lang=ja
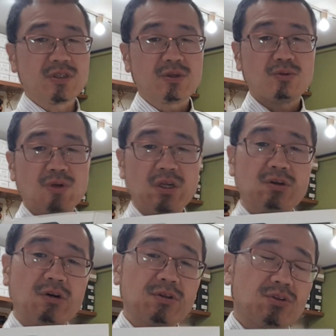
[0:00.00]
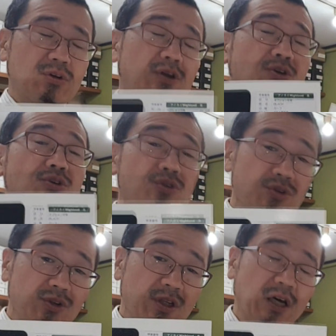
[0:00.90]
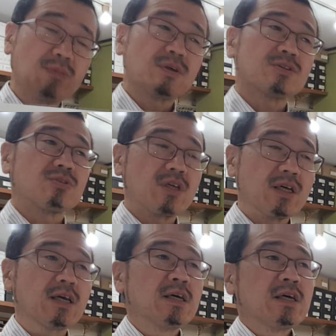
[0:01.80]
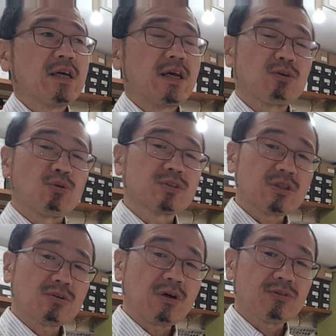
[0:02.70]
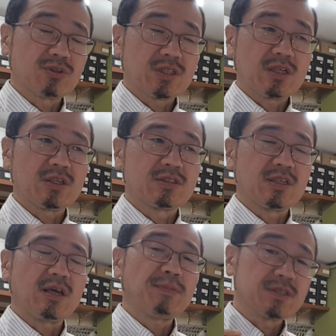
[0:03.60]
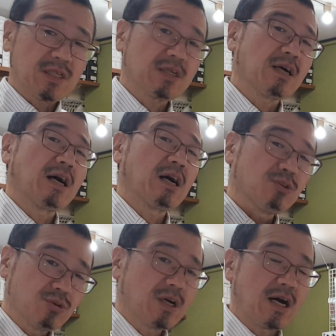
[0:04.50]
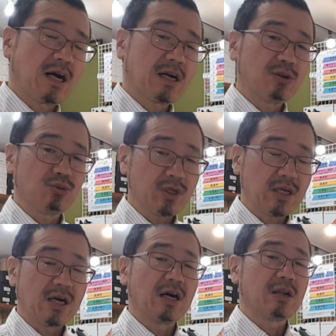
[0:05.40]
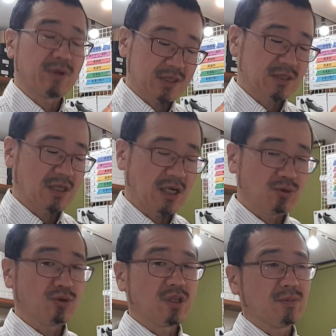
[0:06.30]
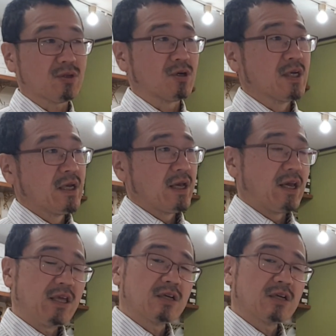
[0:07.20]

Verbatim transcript: すね、これらの皮というのは輸入になりますので、えー、国産の皮とは違ってですね、やっぱり若干ハードルが上がる時があります。はい、特に今の円